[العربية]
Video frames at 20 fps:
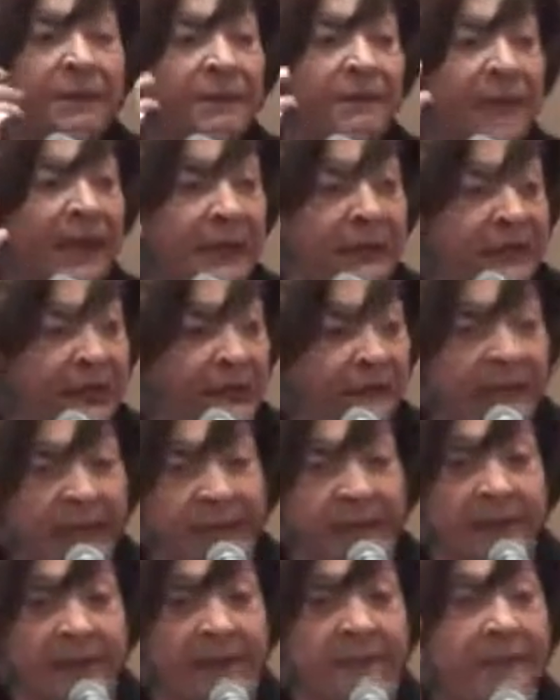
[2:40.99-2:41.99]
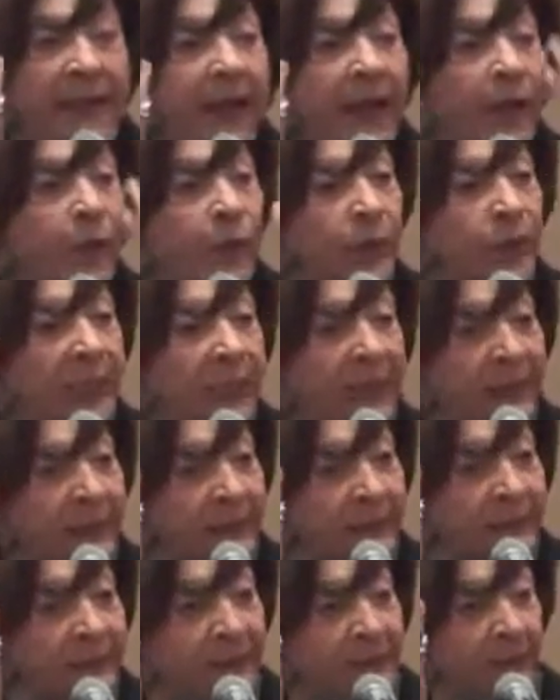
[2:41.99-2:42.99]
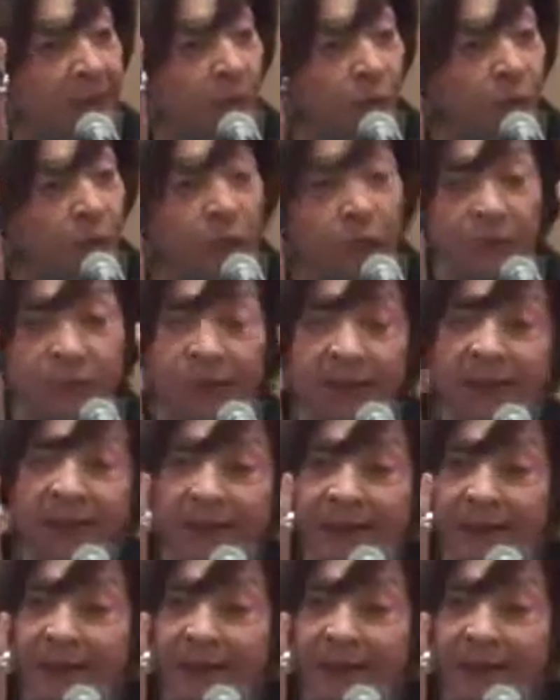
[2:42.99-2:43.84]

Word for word: بيبين كمان التعاون اللي بيبقى موجود بين